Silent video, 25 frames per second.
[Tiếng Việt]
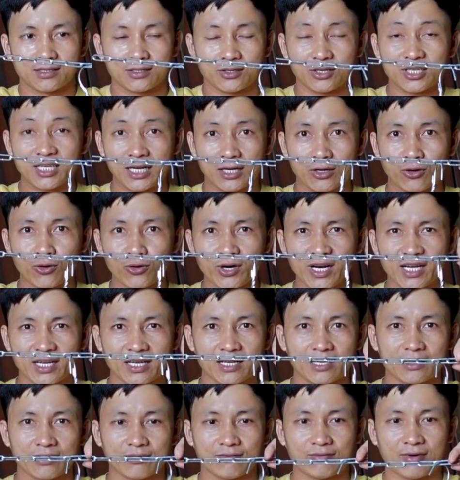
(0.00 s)
nó sẽ cố định
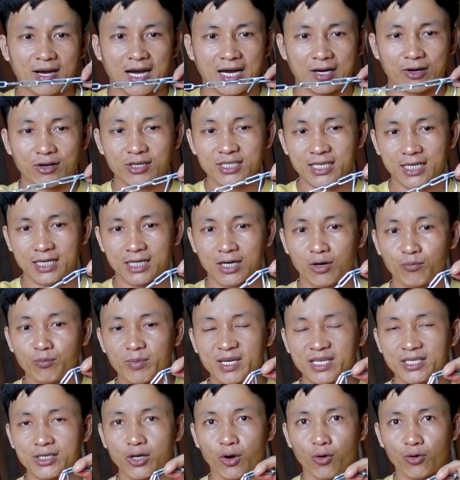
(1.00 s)
và nó sẽ không
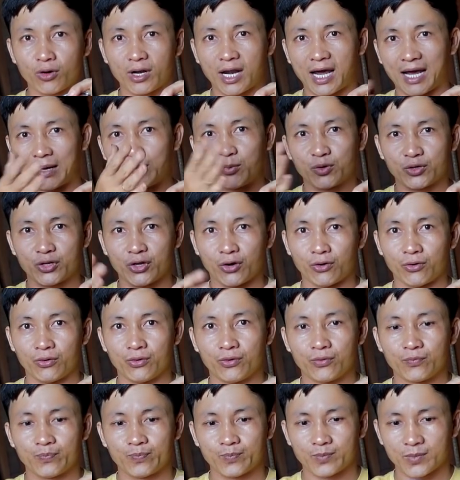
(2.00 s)
bị dồn lại một chỗ
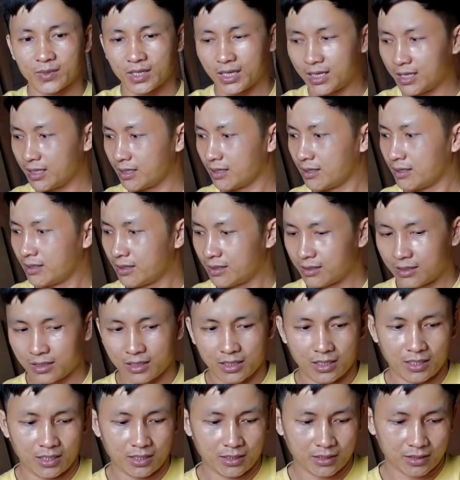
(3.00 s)
ha
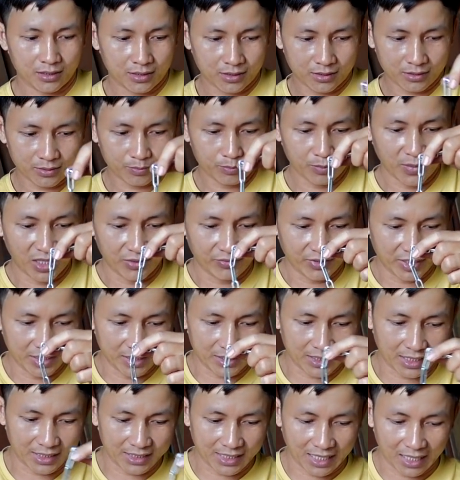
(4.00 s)
à, bởi
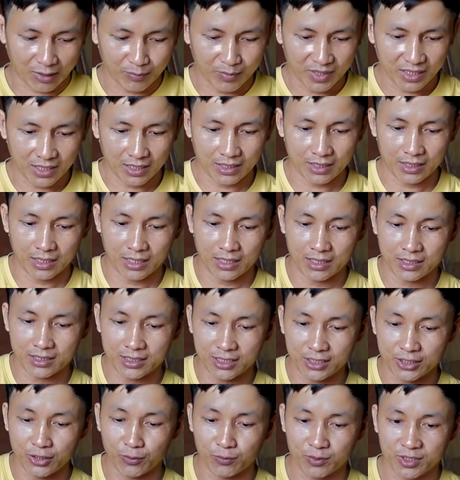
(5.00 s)
vì tại sao mình
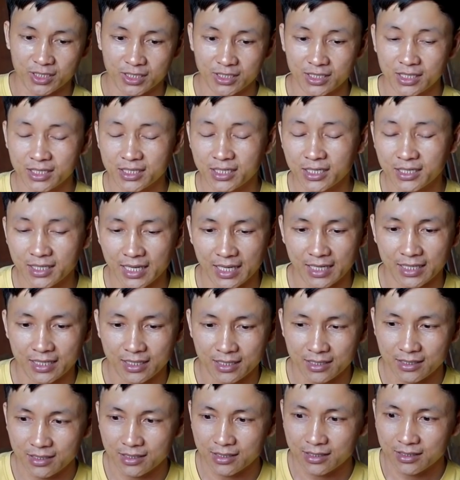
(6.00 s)
sử dụng sợi dây xích này
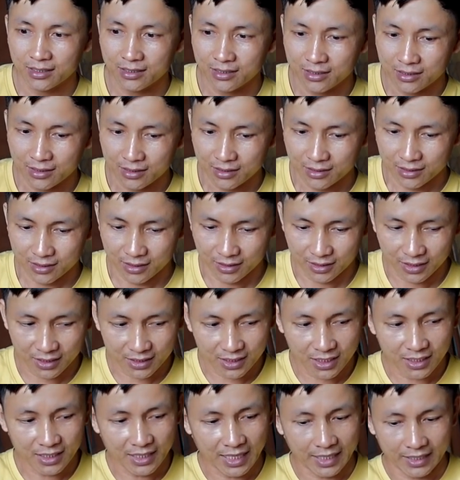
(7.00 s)
sợi dây
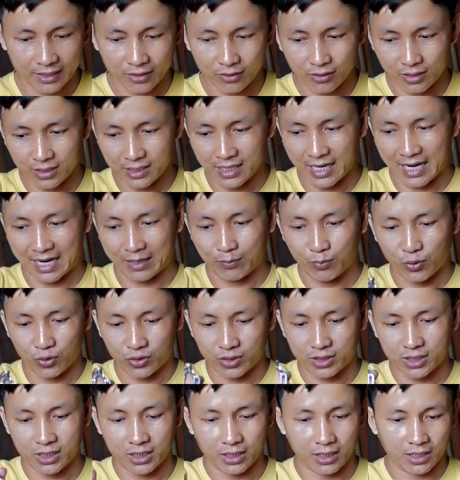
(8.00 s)
xích này nó dài
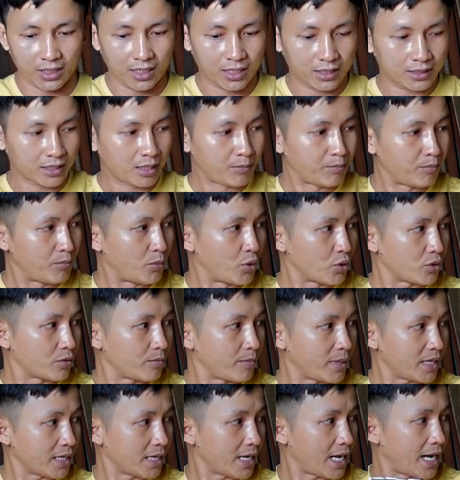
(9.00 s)
một sợi là tầm
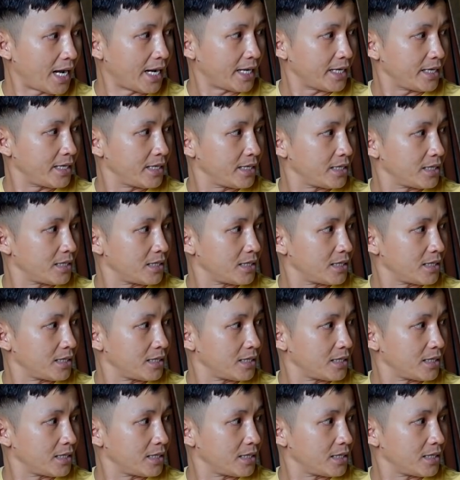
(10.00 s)
1 mét 2